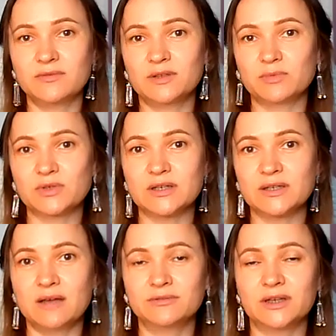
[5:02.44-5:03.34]
завтра,
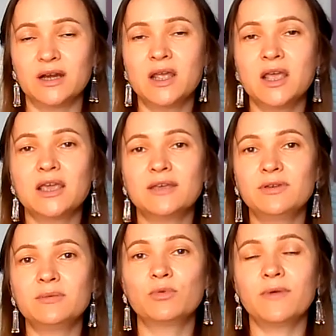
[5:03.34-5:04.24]
послезавтра? И
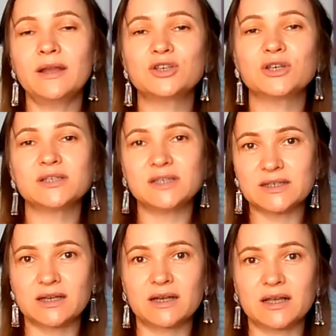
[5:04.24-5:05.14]
вы буквально через
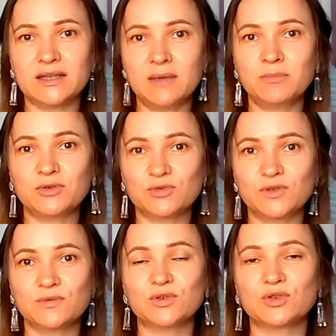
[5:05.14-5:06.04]
несколько дней
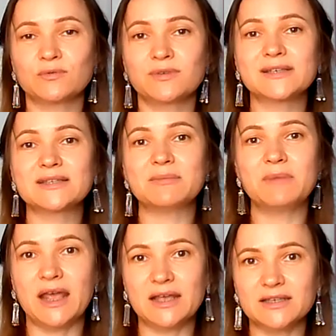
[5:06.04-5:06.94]
почувствуете, что вы
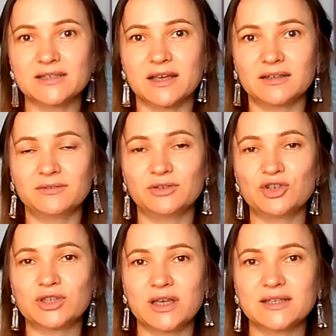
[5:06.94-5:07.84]
расслабляетесь, когда вы
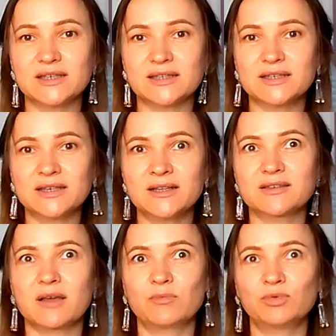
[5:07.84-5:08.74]
начинаете это
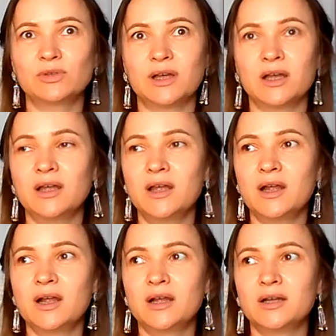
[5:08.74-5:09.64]
делать, как будто
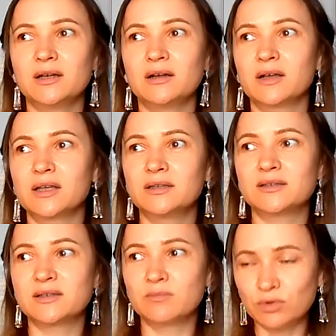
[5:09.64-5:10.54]
а,
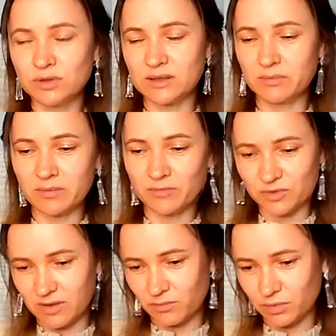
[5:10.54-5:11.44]
какие-то заботы, они прям
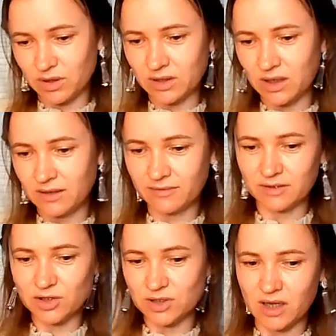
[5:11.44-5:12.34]
вот как будто от головы
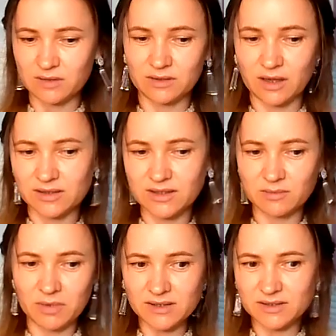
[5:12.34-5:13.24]
начинают так
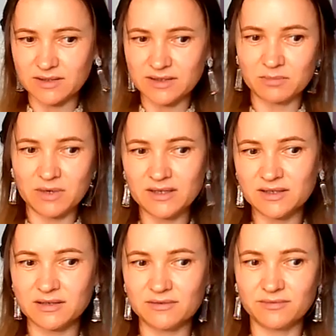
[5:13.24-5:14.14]
отцепляться,
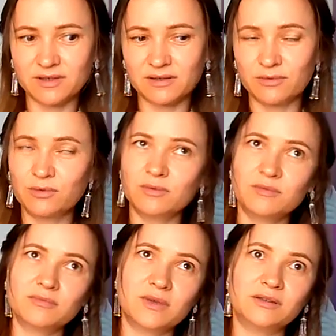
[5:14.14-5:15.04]
отцепляться, и вы, о,
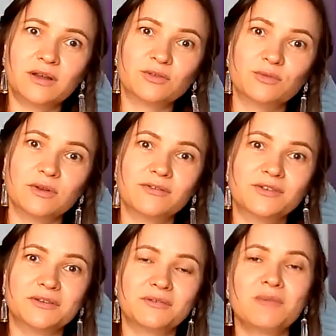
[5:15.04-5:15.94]
отдохнули.
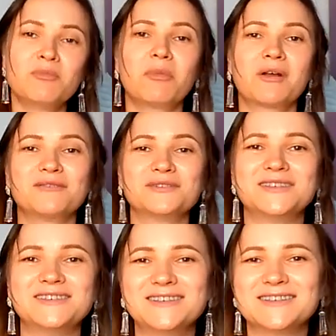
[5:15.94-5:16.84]
В это время, пока вы
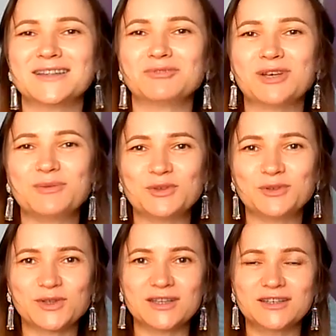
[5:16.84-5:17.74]
сидите там три
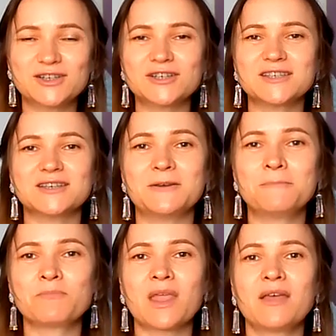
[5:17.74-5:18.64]
минутки, дышите,
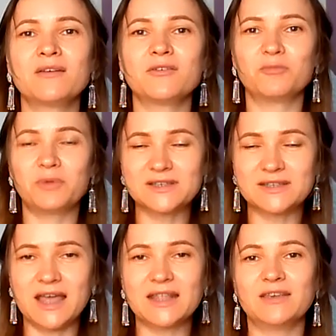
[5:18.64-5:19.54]

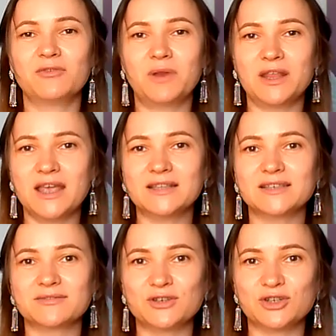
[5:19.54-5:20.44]
признании, в принятии
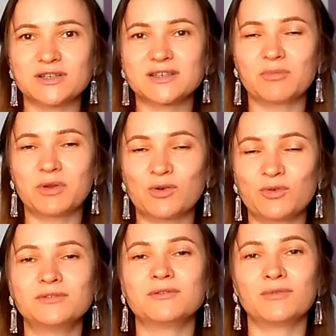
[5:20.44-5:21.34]
своей женской
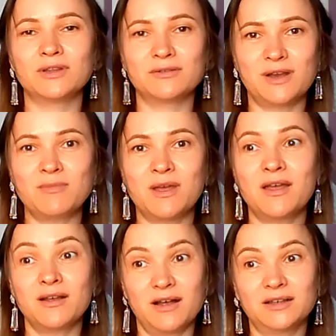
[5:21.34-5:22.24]
природы вы в это
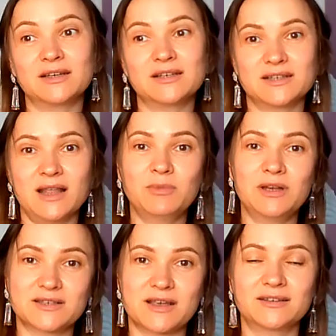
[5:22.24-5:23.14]
время как-то
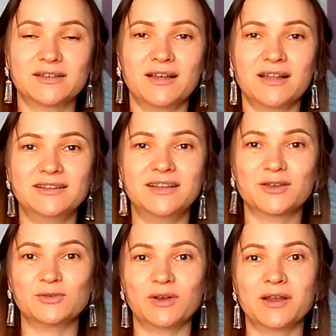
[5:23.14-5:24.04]
расслабились, как-то
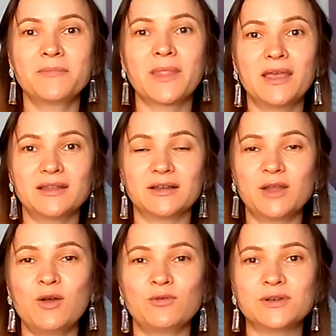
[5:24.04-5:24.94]
отдохнули. И
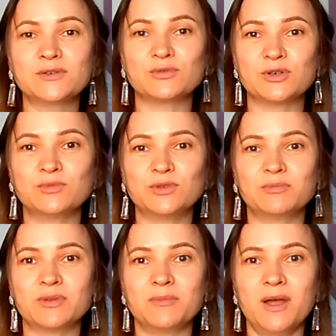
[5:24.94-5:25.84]
тогда у вас уже
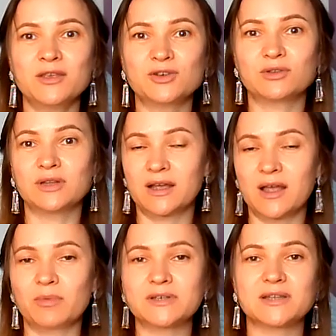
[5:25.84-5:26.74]
будет понимание, что
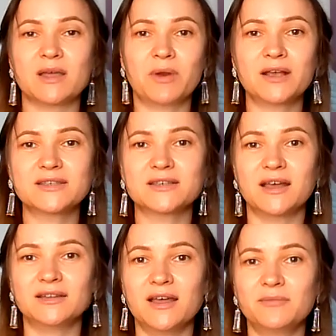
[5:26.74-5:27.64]
такая простая практика,
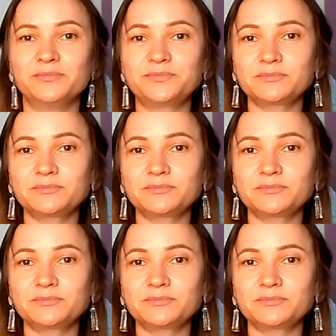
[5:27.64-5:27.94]
она